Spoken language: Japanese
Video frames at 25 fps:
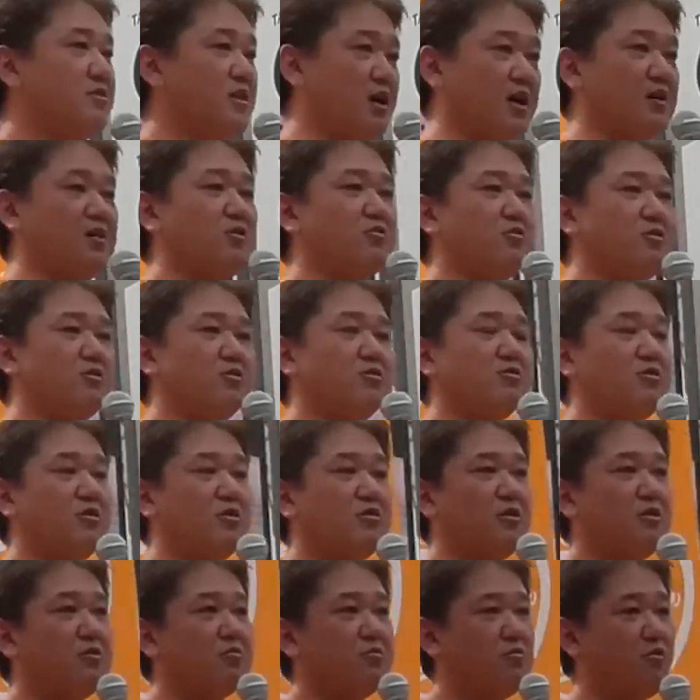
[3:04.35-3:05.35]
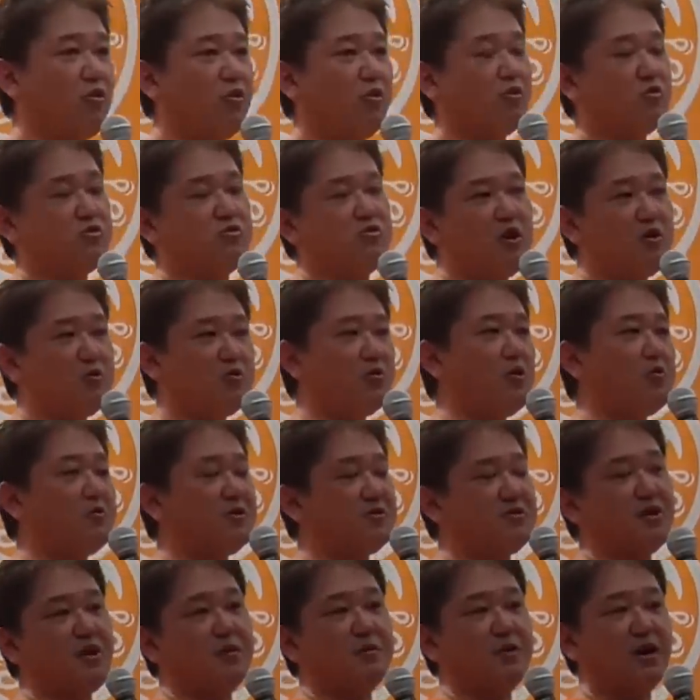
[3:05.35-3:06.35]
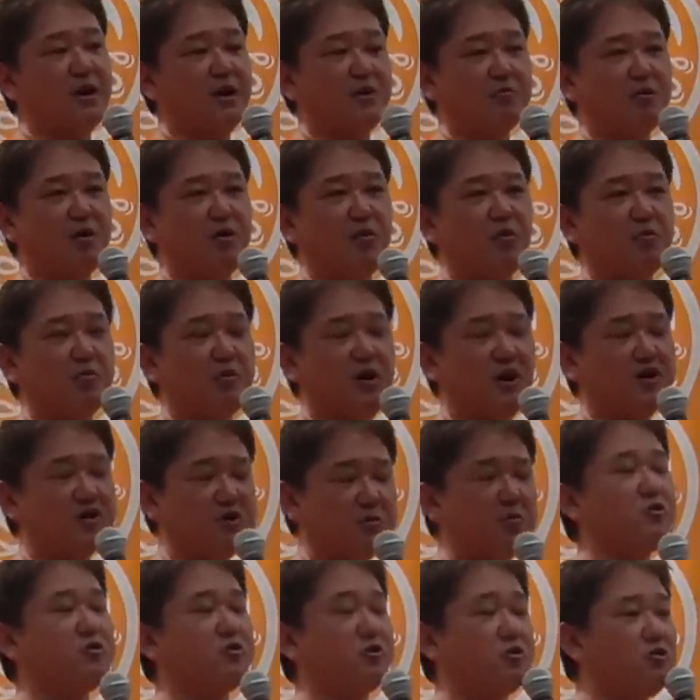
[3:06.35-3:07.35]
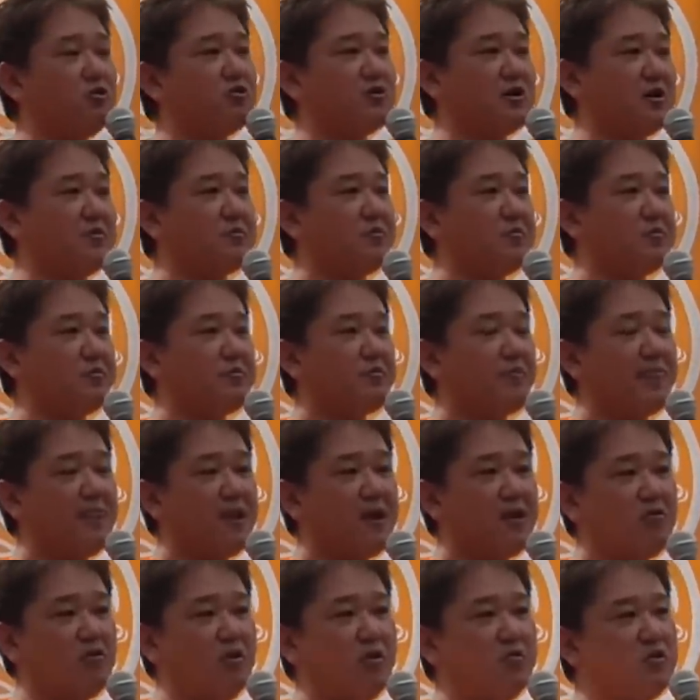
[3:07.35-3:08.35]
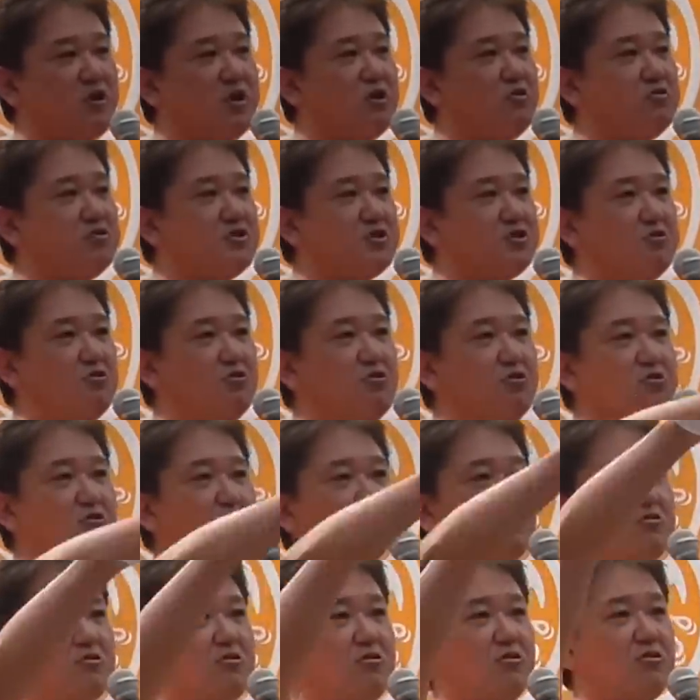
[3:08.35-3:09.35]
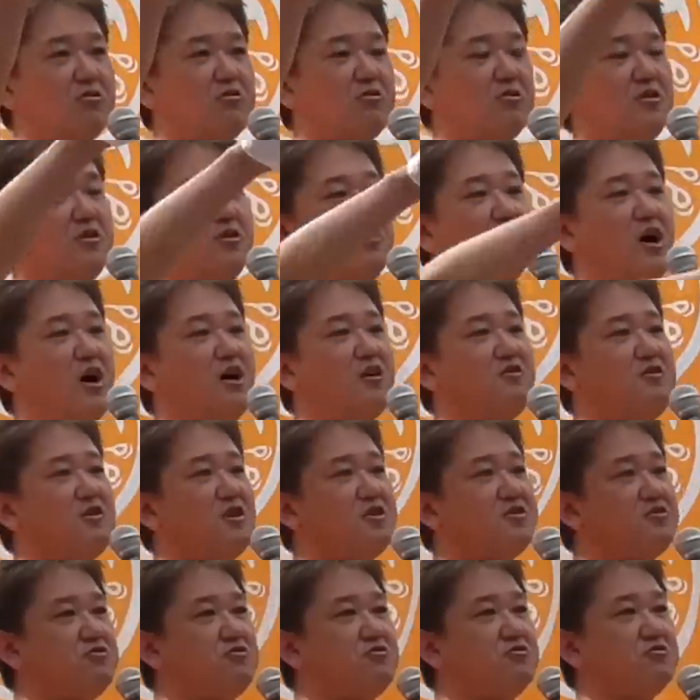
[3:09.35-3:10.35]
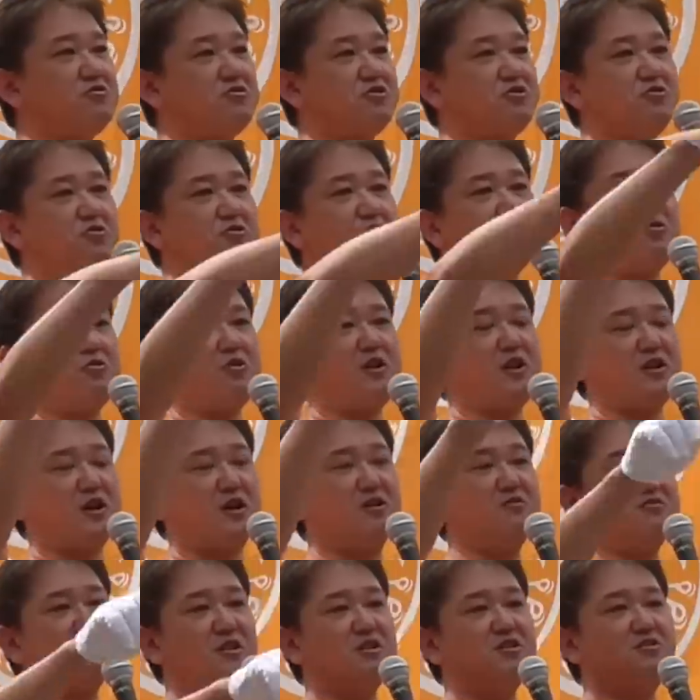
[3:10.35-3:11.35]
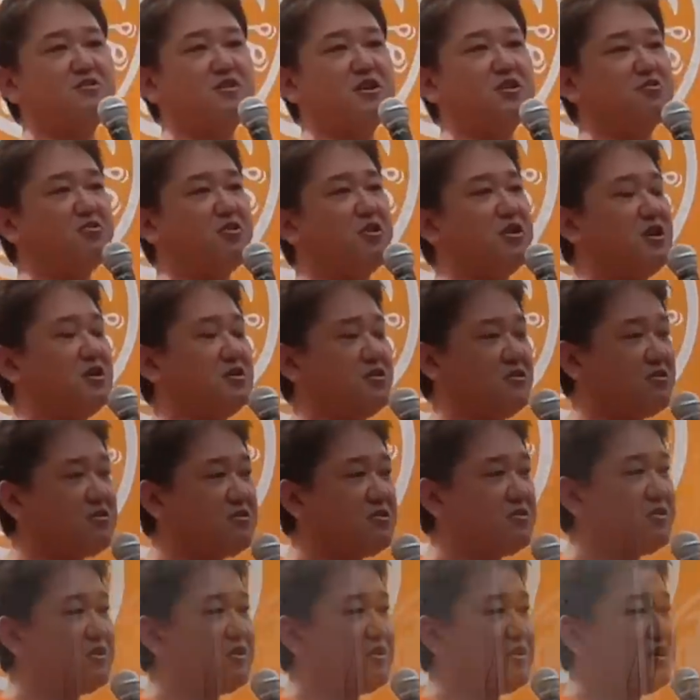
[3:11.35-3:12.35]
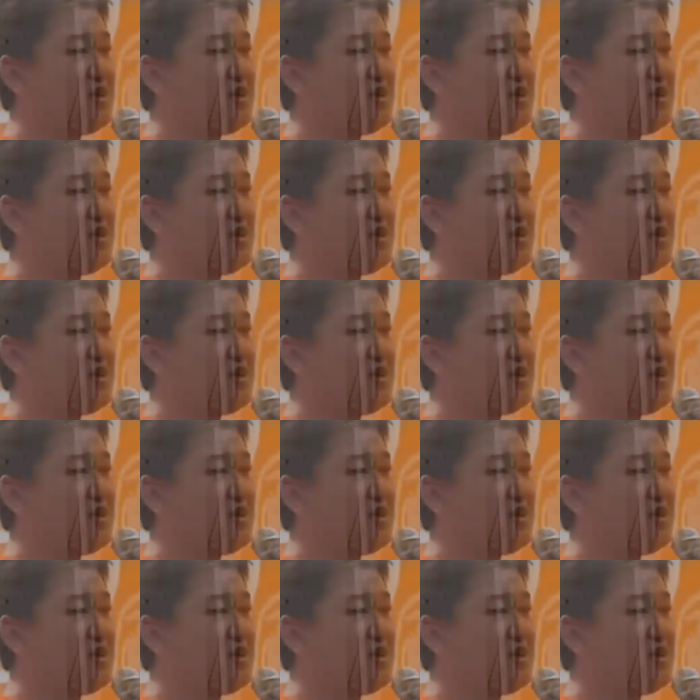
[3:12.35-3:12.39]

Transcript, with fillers: で、もうグラフを見せればもう一目瞭然、小麦の使用量と悪性腫瘍の使用量は完全に正の比例です。